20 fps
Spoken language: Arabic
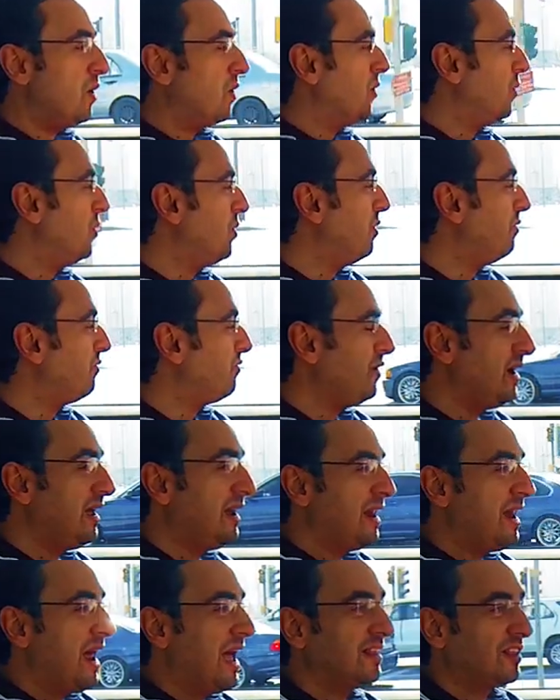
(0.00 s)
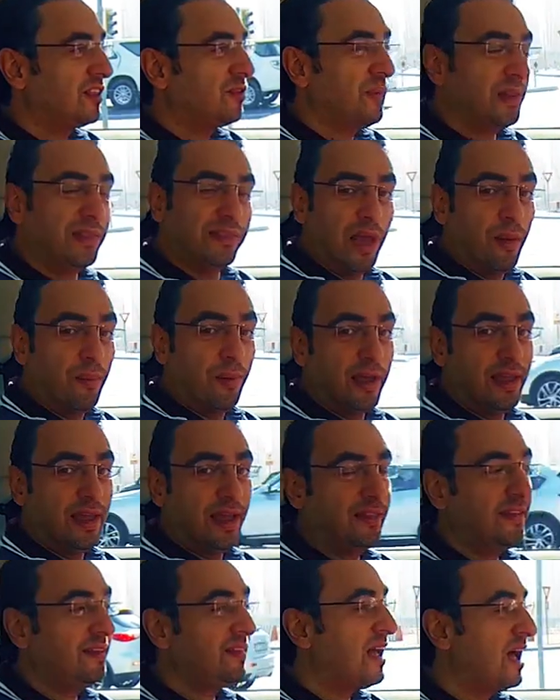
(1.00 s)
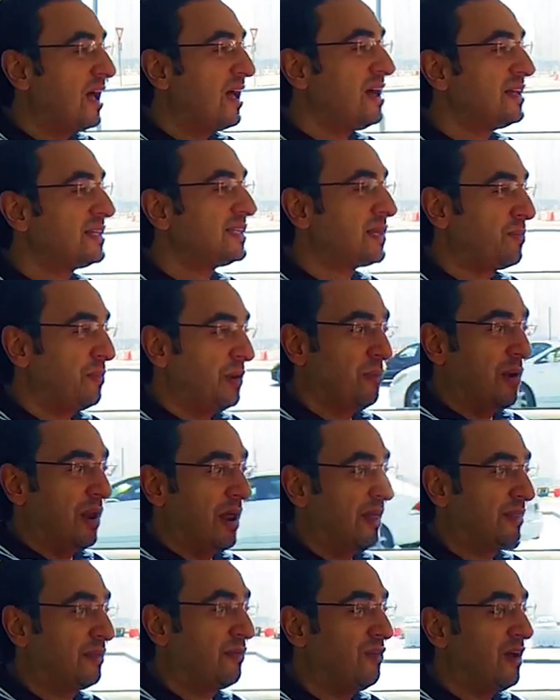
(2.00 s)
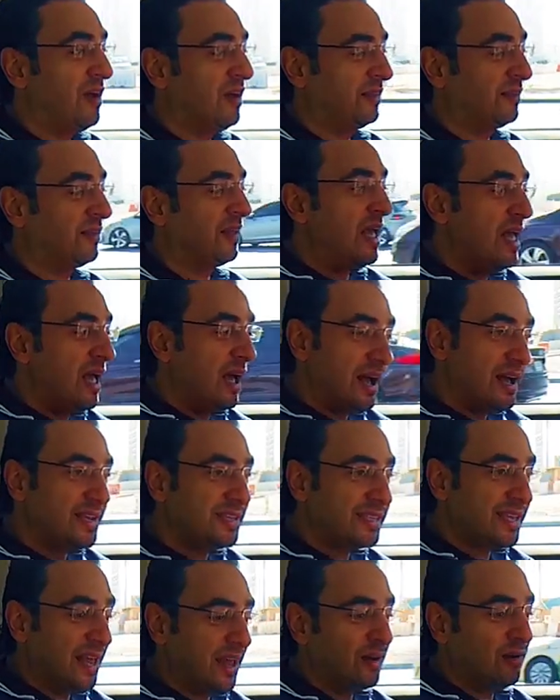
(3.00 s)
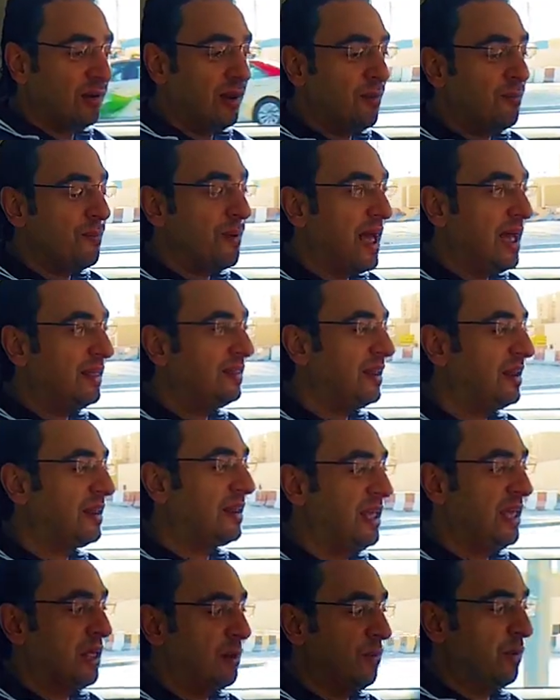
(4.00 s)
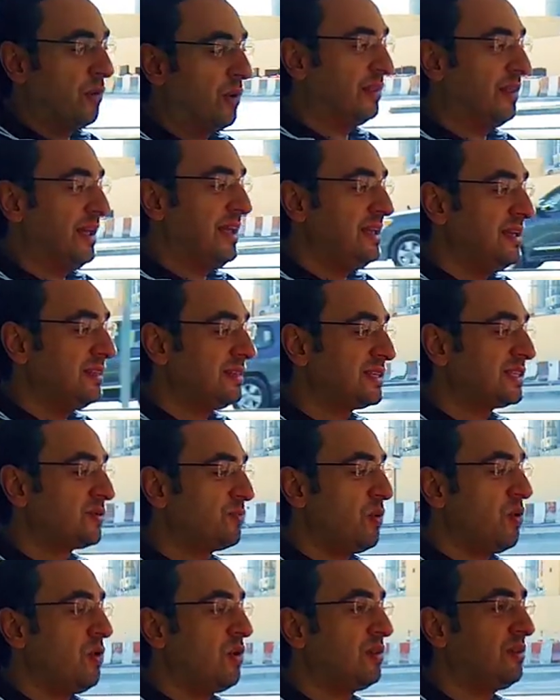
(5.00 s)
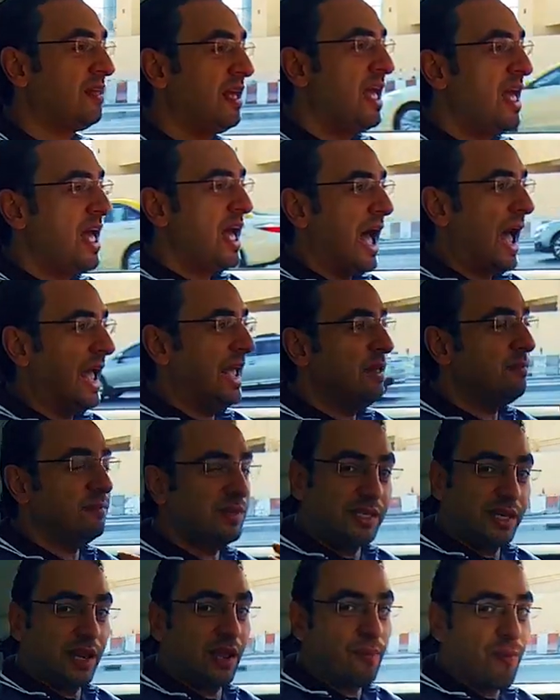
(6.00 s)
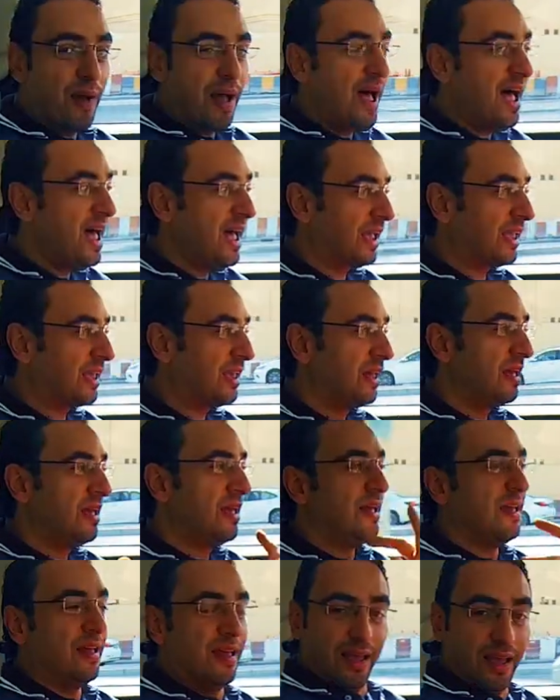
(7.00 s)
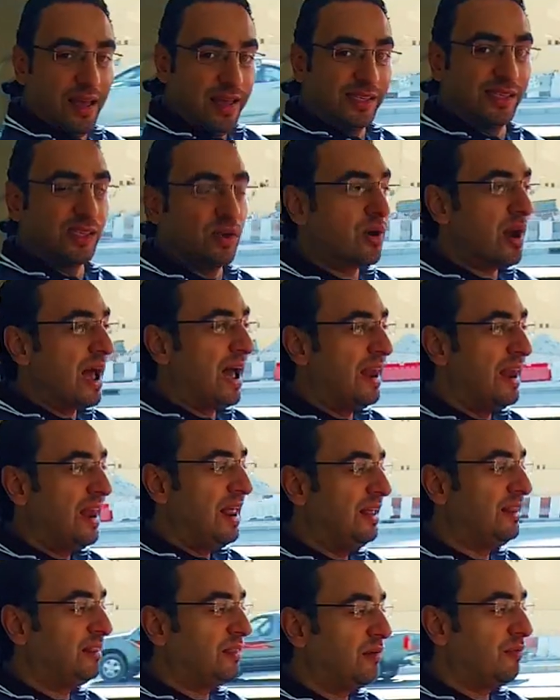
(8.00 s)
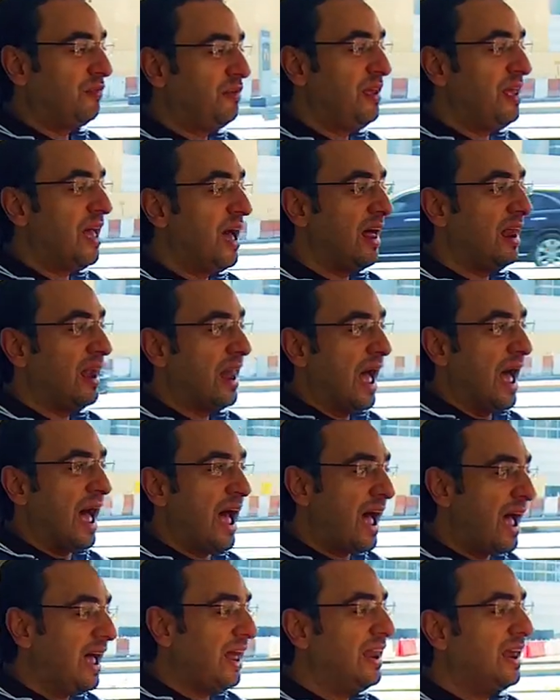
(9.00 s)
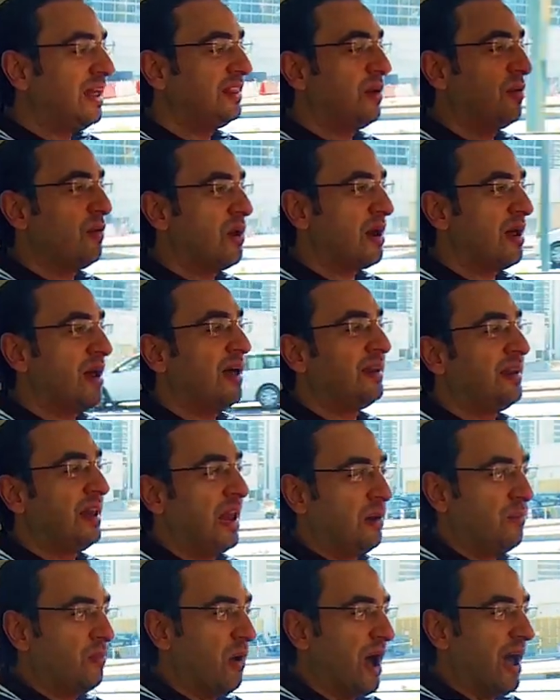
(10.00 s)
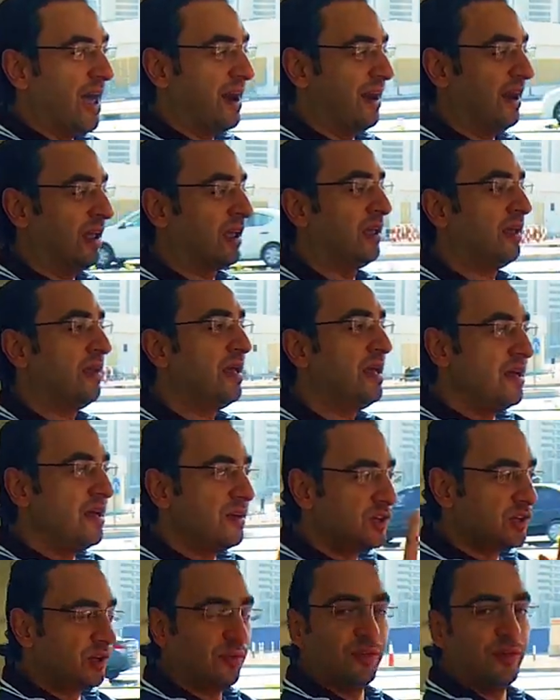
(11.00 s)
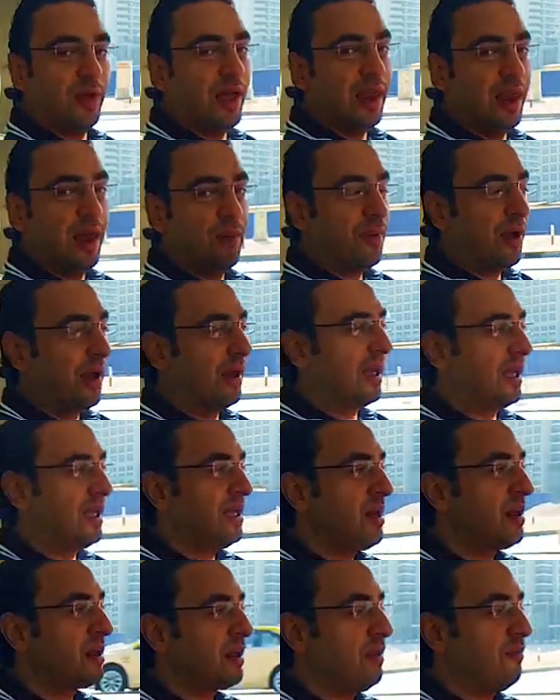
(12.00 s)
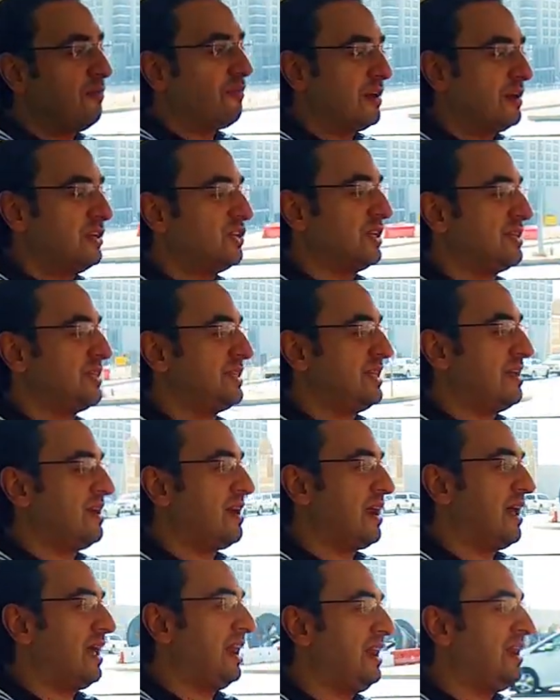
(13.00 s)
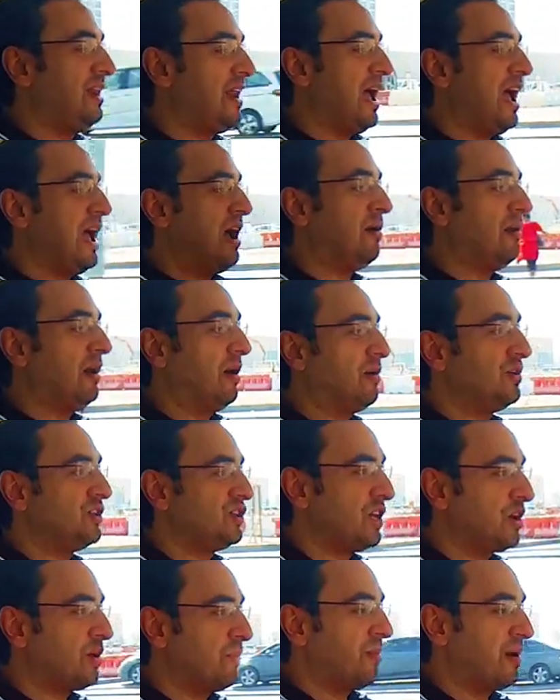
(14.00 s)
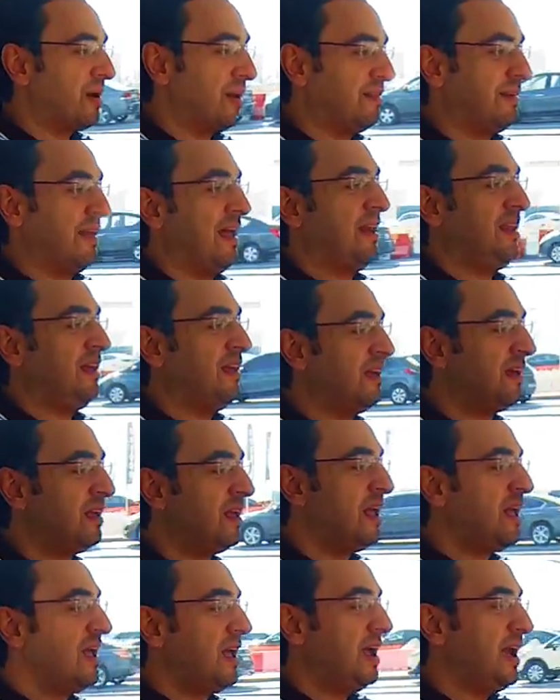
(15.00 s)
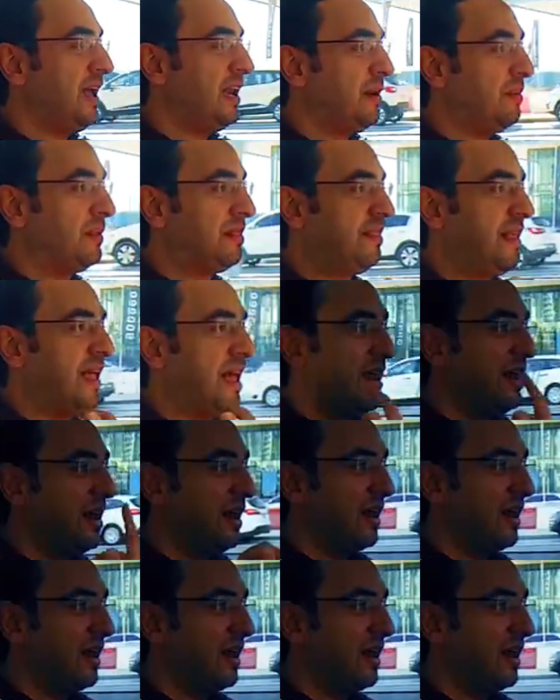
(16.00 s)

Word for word: وفعلا حتتمتع بقيادتها خاصه بالمعاطفات خاصه انه لما هذا الجير بوضعيه سبورت حيمسك معك السرعه اللي انت فيها لاعلى دوران للمحرك شفتوا هلا مع الغيار كيف رجت السياره خليني احاول اورجيكم مره ثانيه احنا بالثاني